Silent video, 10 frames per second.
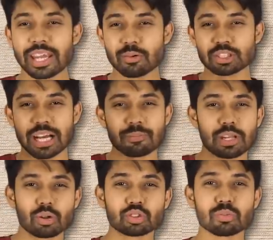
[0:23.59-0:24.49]
এবং
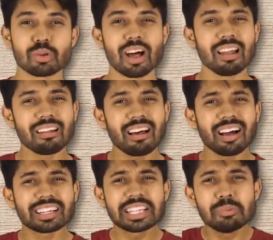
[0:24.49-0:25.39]
সামনের লোকজন বললো আল্লাহ
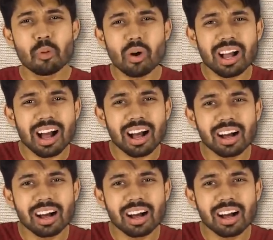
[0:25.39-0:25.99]
কি বোকা